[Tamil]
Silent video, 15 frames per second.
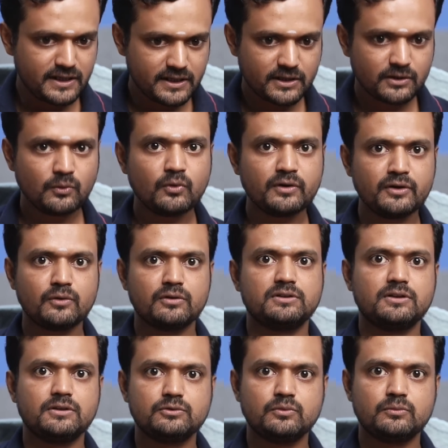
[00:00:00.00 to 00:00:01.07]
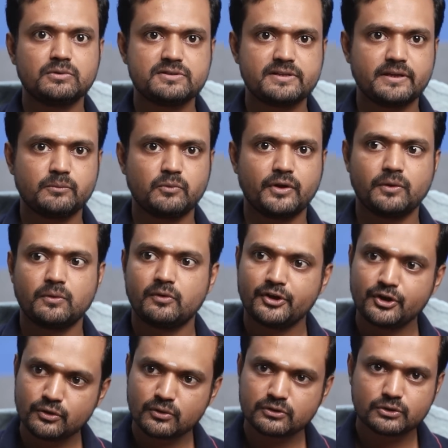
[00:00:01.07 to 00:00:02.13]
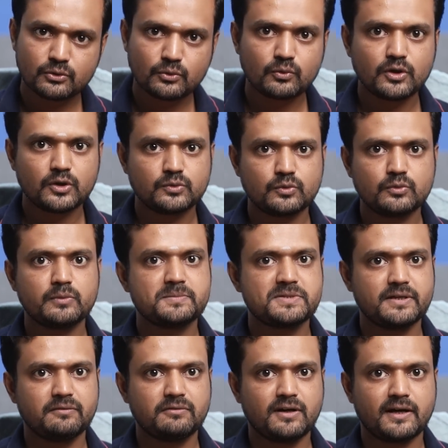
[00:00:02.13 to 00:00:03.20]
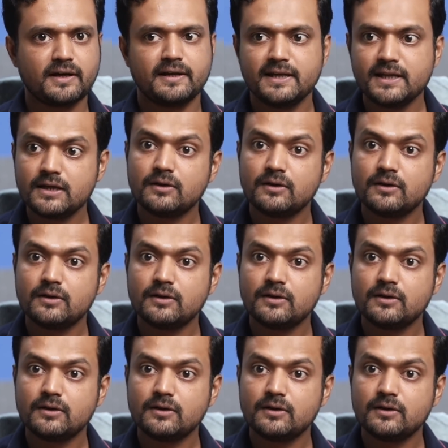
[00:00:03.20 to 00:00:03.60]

நீங்களும் இன்னொருத்தருக்கு துன்பம் செய்ய முடியும் இன்னொருத்தவங்களும் உங்களுக்கு துன்பம் செய்வாங்க